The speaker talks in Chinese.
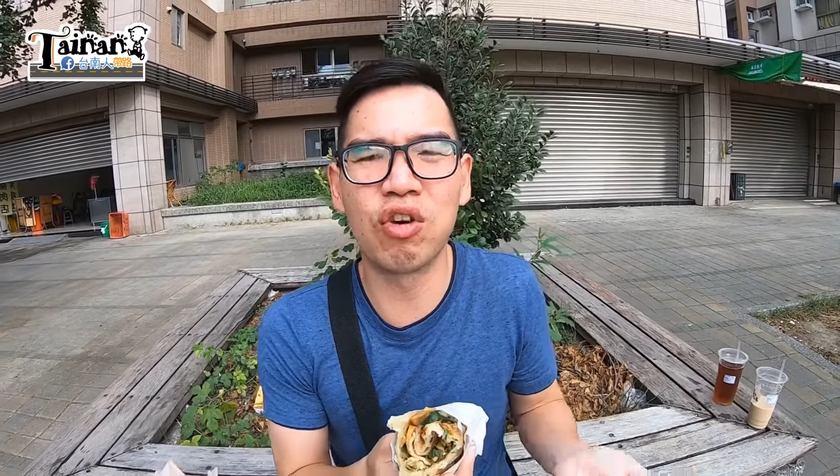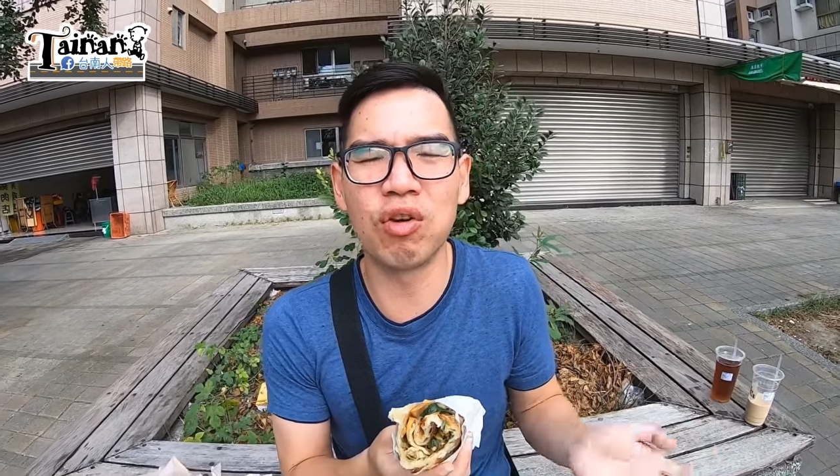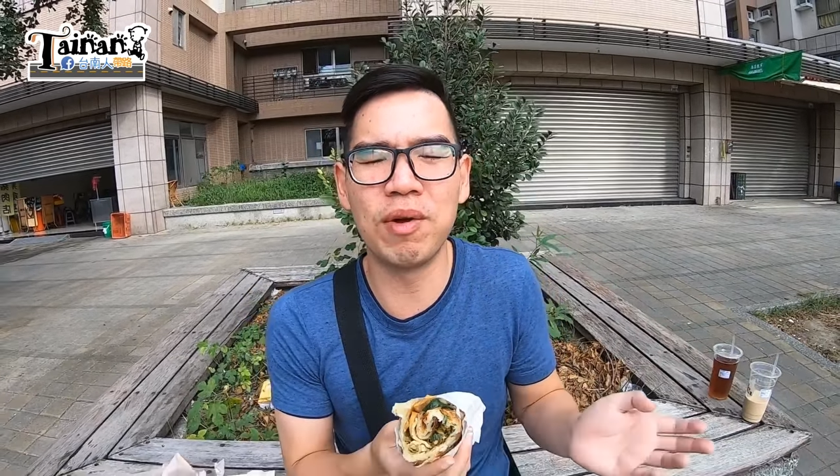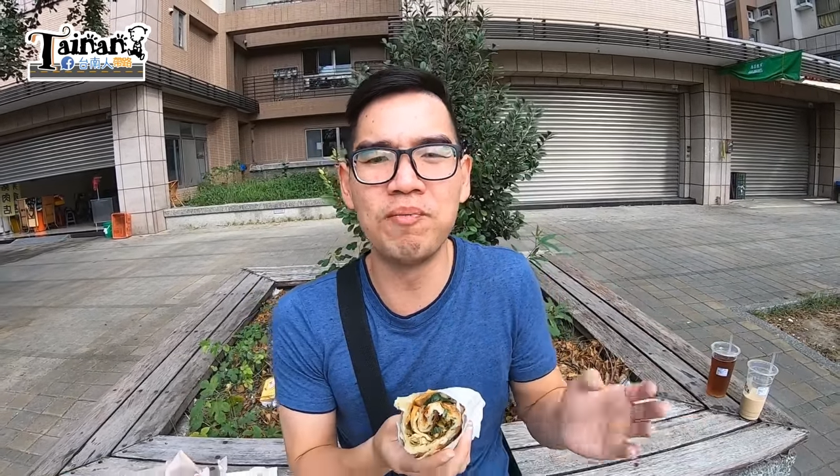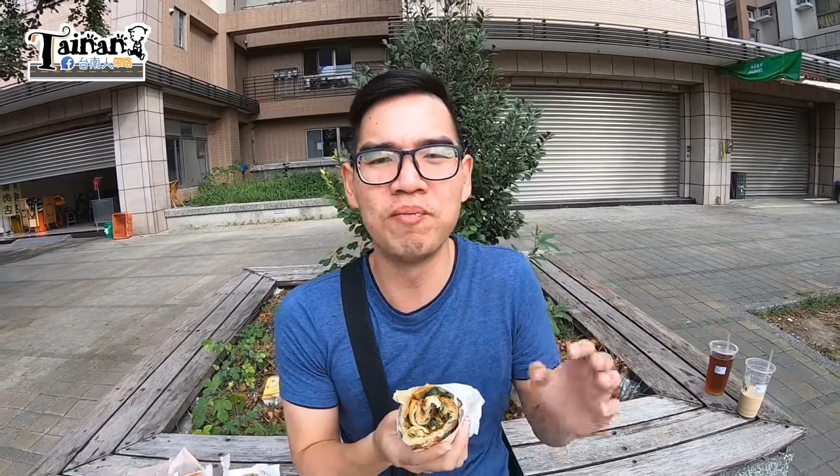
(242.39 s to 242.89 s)
口
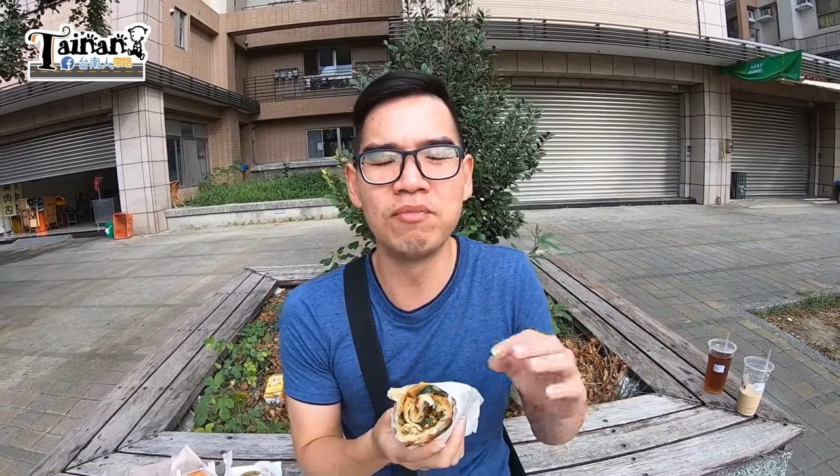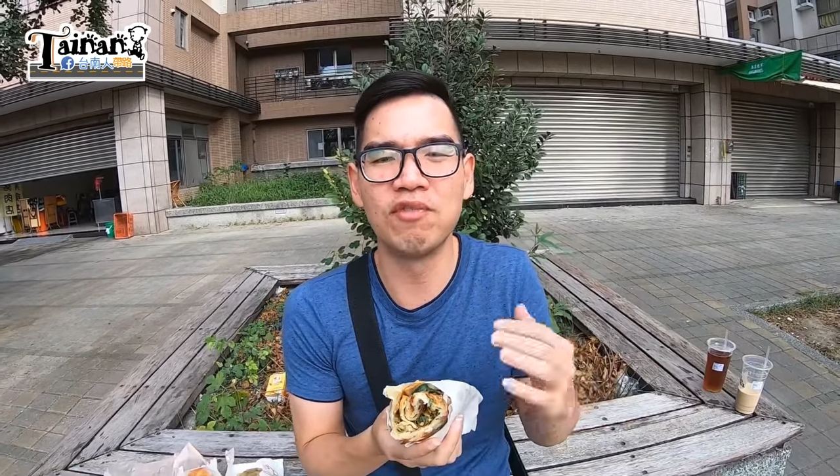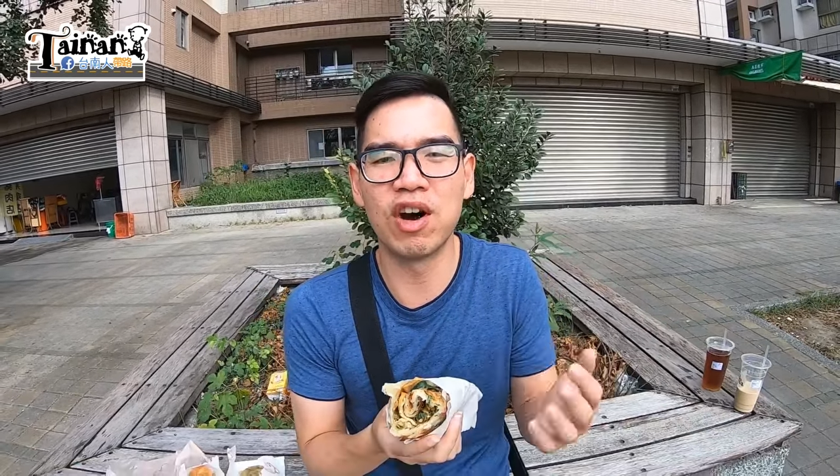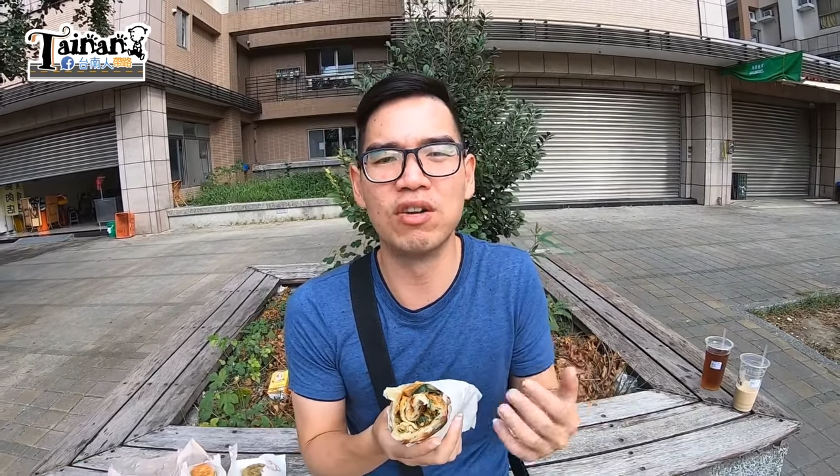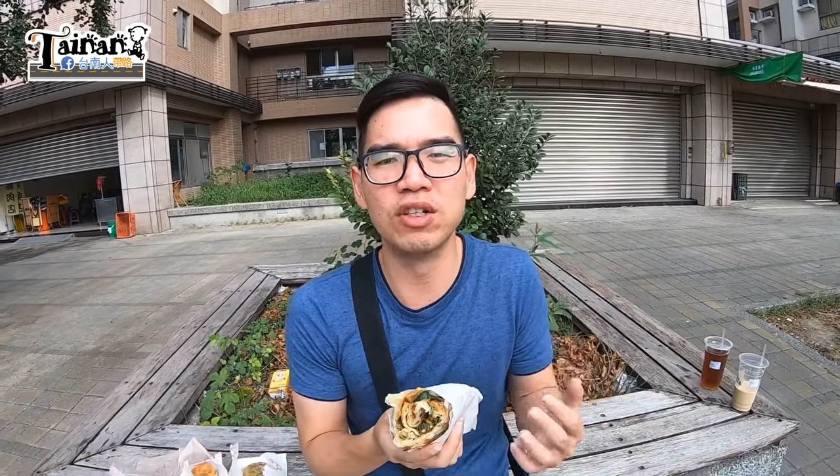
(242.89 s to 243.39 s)
感，
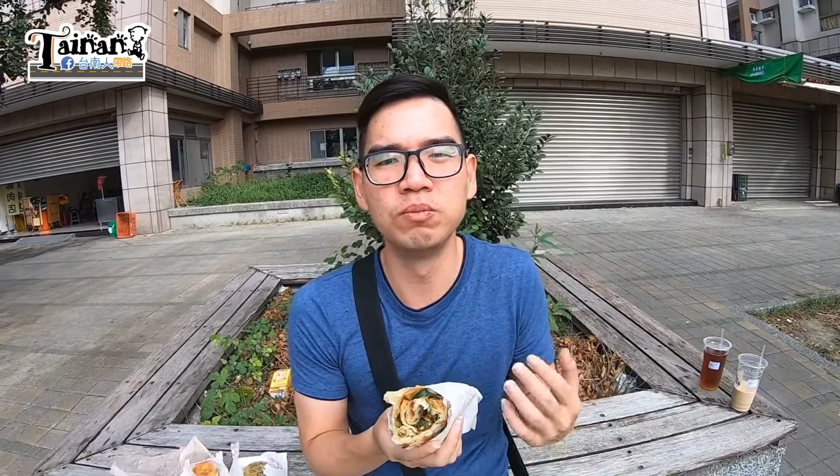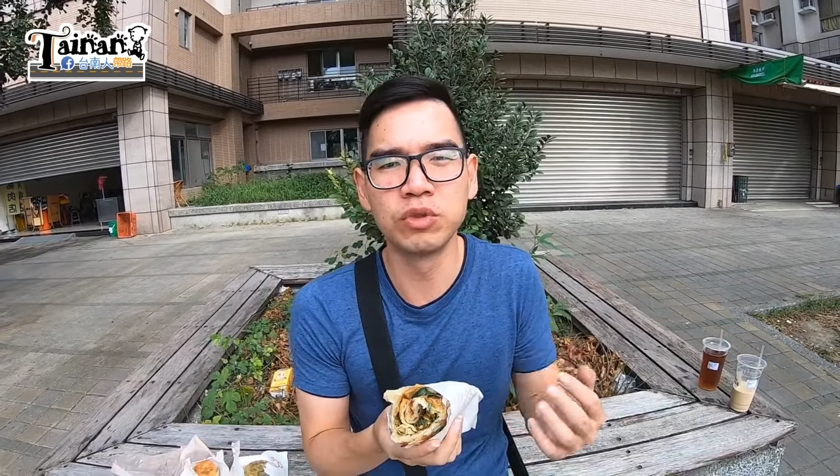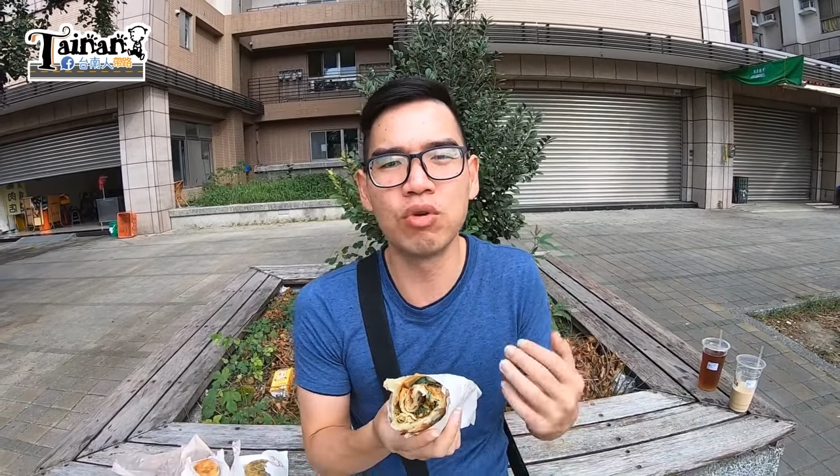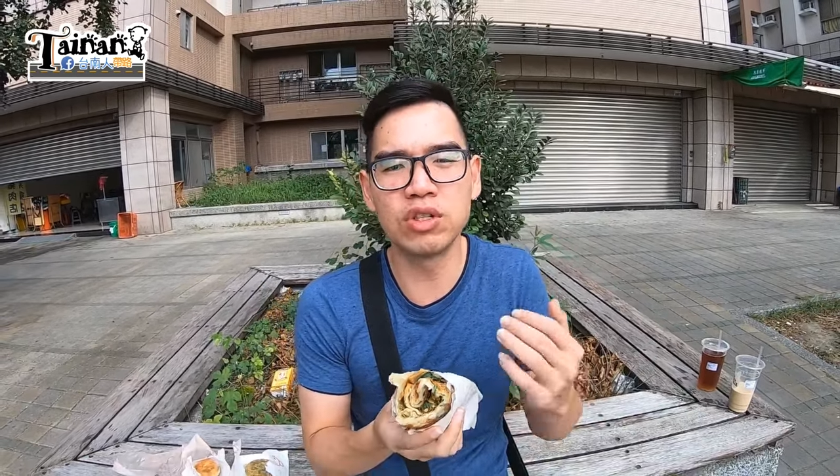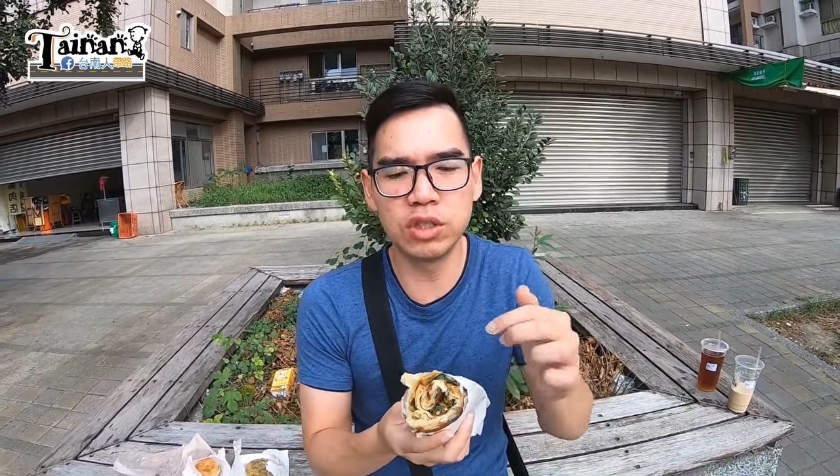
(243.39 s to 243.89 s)
反而会